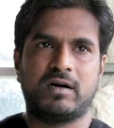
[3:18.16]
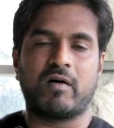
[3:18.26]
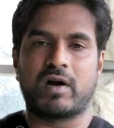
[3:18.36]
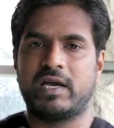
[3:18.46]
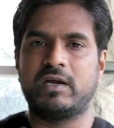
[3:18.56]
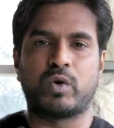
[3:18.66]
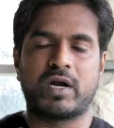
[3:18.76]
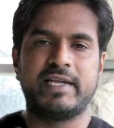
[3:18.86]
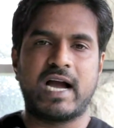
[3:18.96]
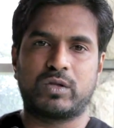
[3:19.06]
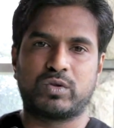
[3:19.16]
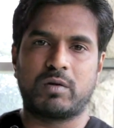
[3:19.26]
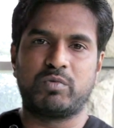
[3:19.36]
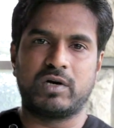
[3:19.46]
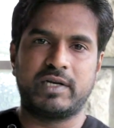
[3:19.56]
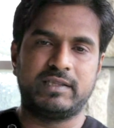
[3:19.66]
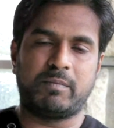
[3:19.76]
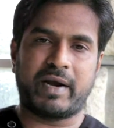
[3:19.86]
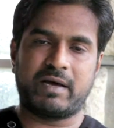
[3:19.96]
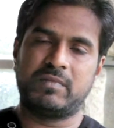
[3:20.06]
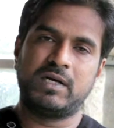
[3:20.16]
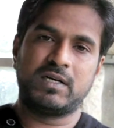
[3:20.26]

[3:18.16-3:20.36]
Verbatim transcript: அவர்களை உடனடியாக தொடர்பு கொண்டு இந்த படம்